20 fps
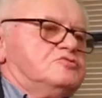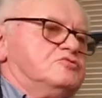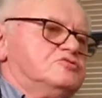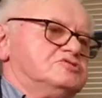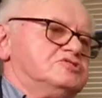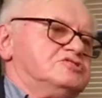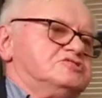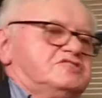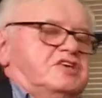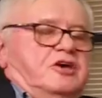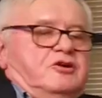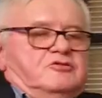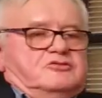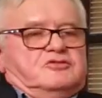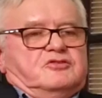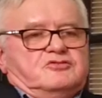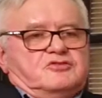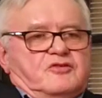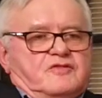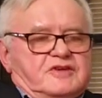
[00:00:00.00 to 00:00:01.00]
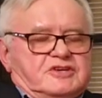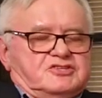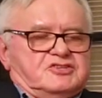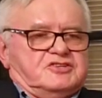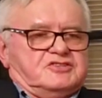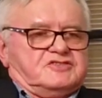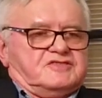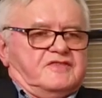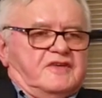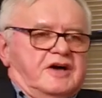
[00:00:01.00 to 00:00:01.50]
Tchórzewskiego do
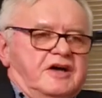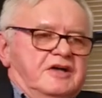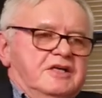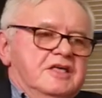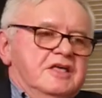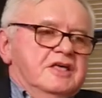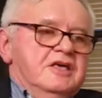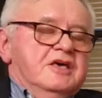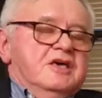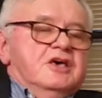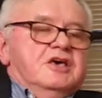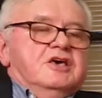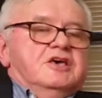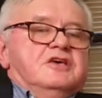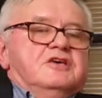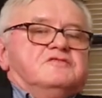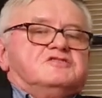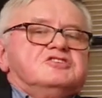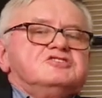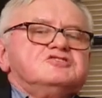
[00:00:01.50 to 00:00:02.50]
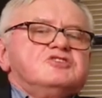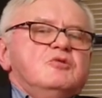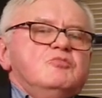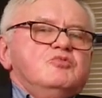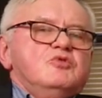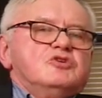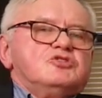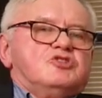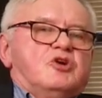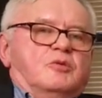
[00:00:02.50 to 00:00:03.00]
towarzystwa. Wszystko
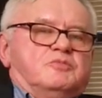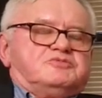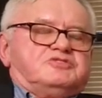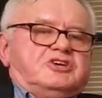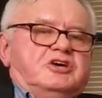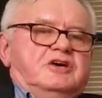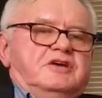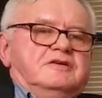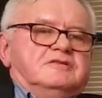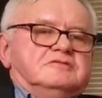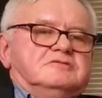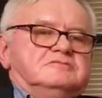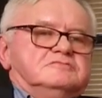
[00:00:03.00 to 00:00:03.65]
było dobrze,